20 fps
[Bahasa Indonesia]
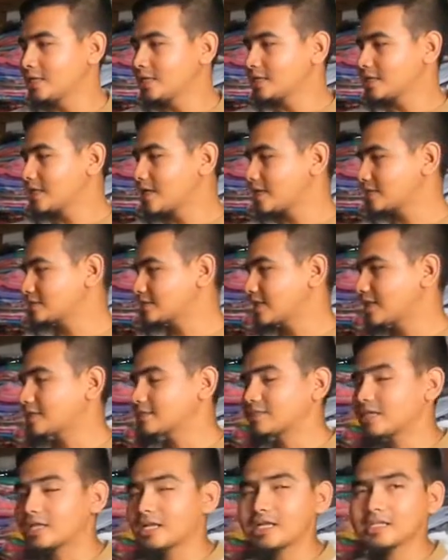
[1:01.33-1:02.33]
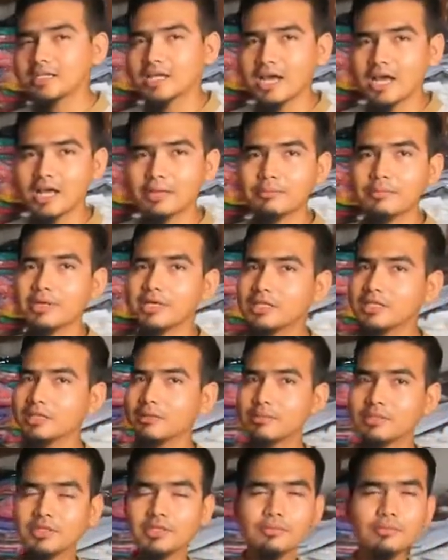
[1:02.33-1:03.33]
Nah, saya sarankan bagi
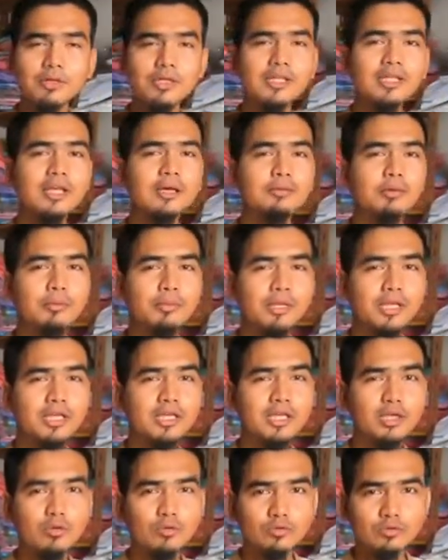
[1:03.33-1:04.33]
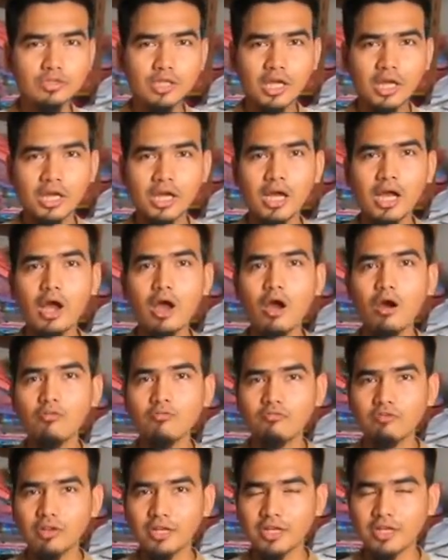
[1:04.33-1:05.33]
teman-teman yang memiliki usaha
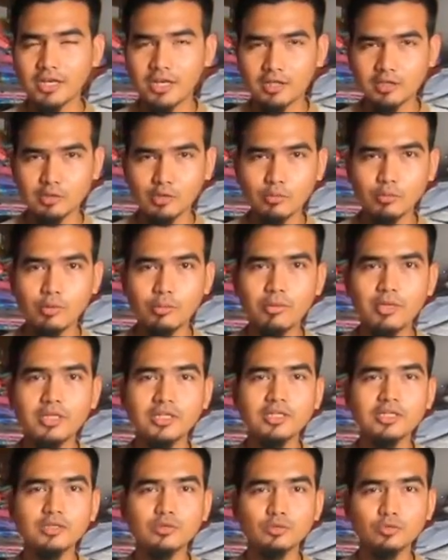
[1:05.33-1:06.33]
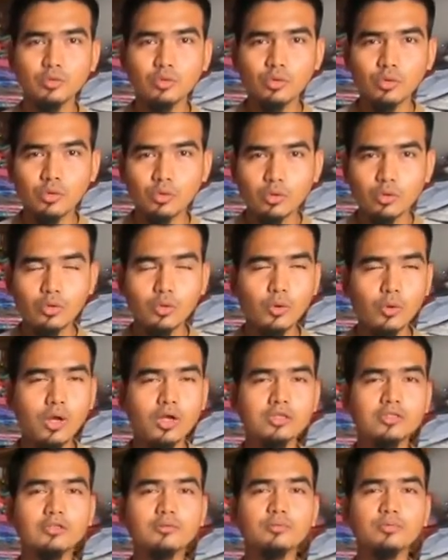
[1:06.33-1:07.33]
offline atau memiliki itu toko
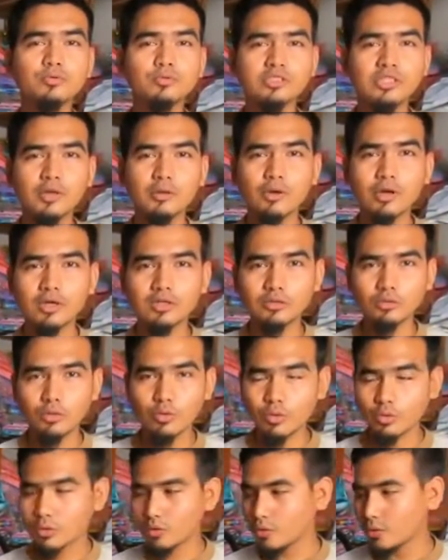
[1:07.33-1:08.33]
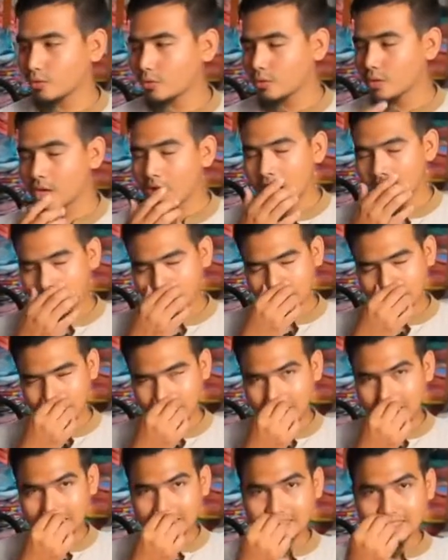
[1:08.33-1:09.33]
ataupun sewa toko. Nah,
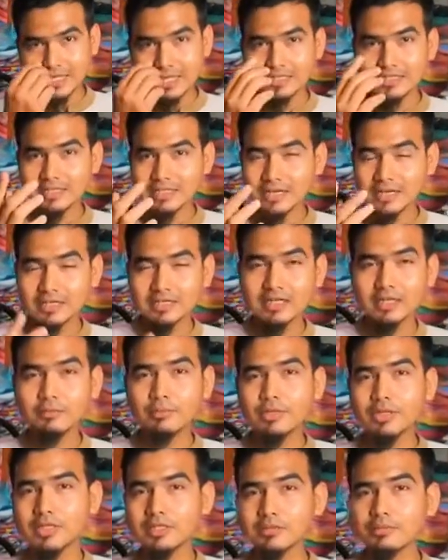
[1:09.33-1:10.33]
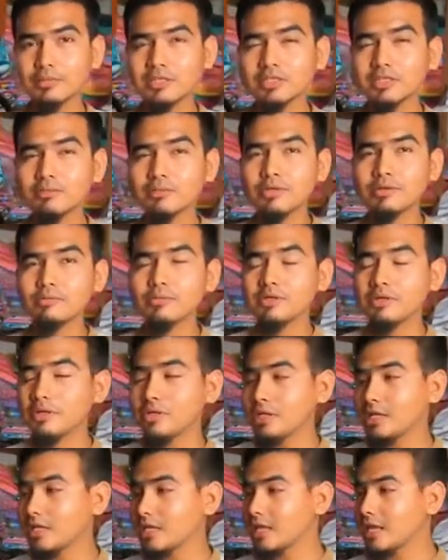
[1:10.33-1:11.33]
saya sarankan pada teman-teman
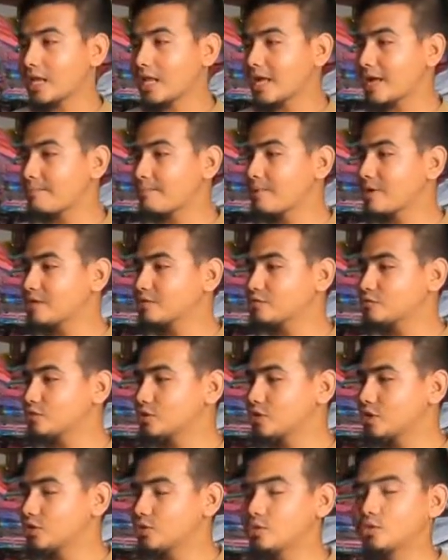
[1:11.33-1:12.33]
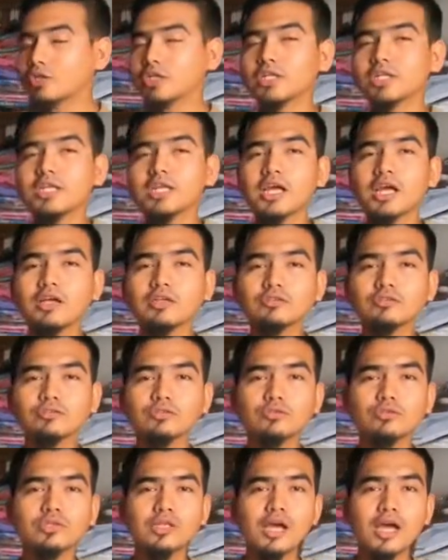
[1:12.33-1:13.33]
milihlah baju tidur yang
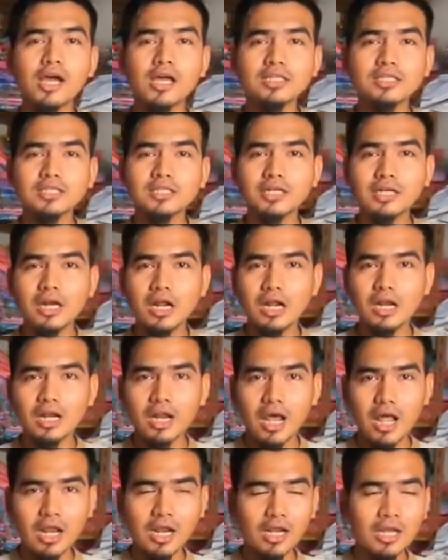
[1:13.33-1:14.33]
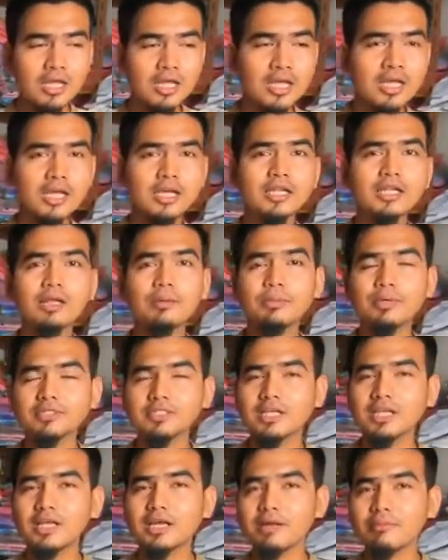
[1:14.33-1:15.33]
sudah terkenal. Kenapa
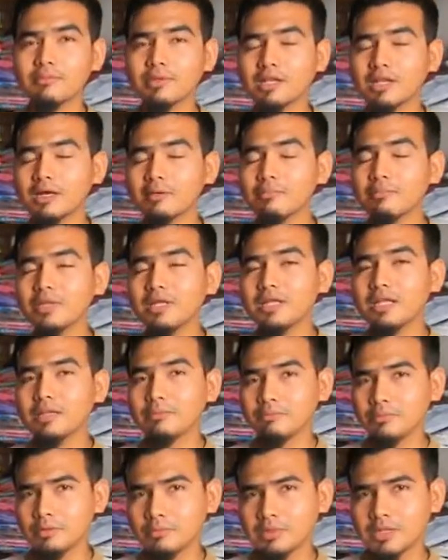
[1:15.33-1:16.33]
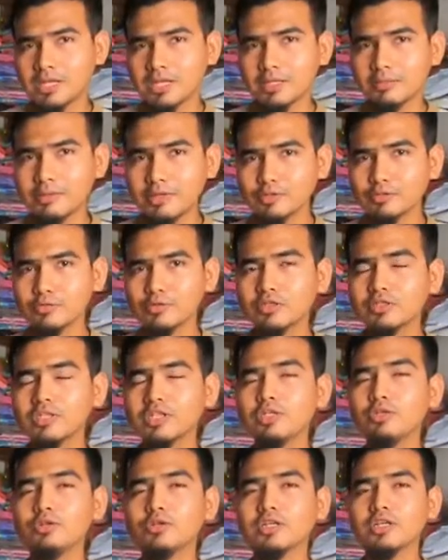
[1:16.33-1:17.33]
saya bilang memilih baju
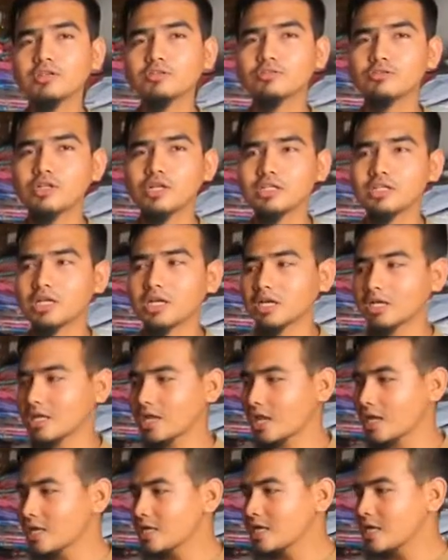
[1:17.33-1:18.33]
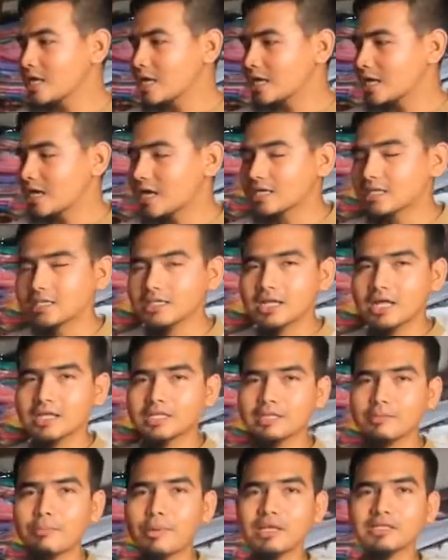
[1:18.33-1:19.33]
tidur yang sudah terkenal? Karena
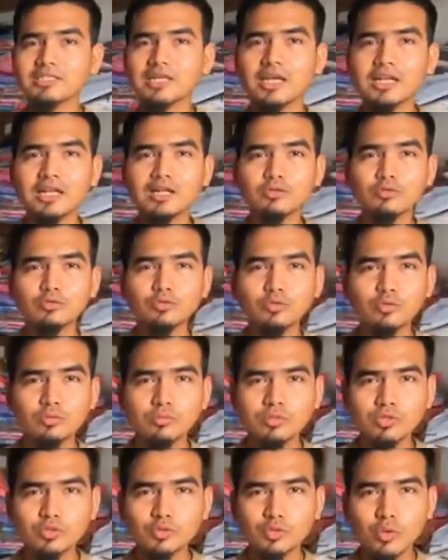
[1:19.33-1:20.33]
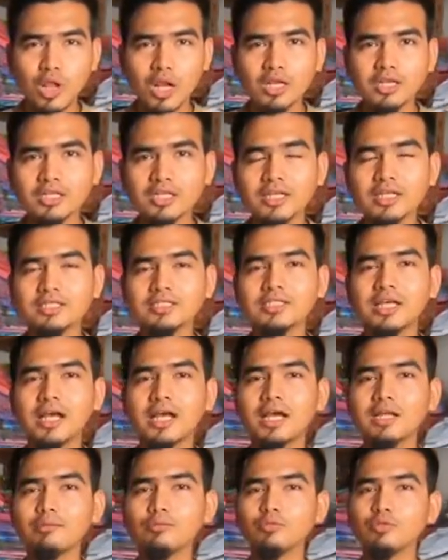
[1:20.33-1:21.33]
di pasaran untuk menjualnya
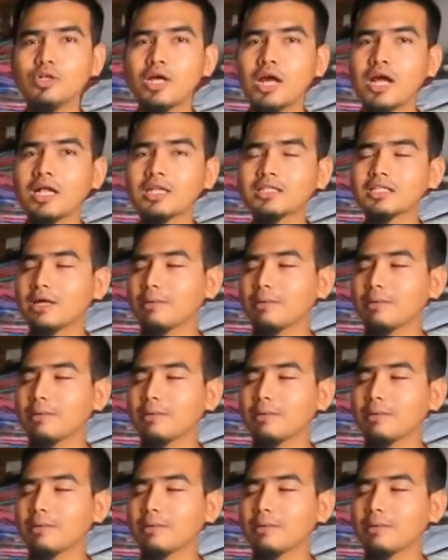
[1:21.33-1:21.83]
sangat mudah.